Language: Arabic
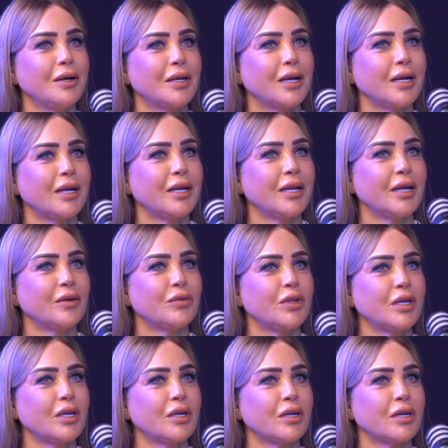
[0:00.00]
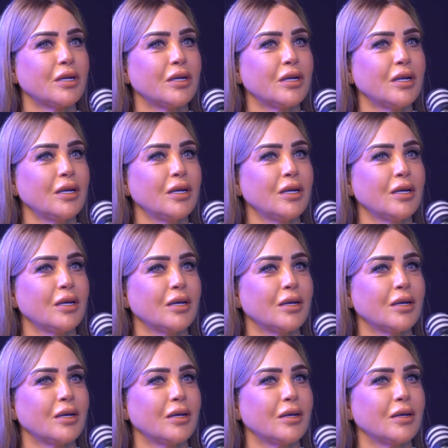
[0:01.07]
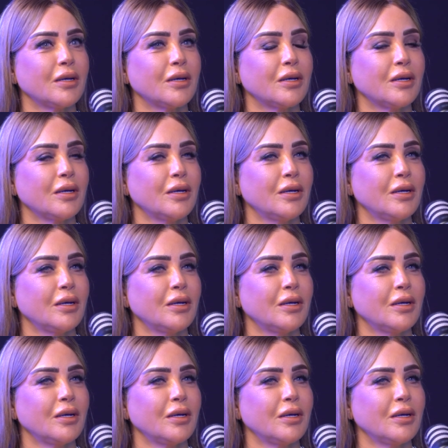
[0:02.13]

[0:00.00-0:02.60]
اه يعني افتكر ان انا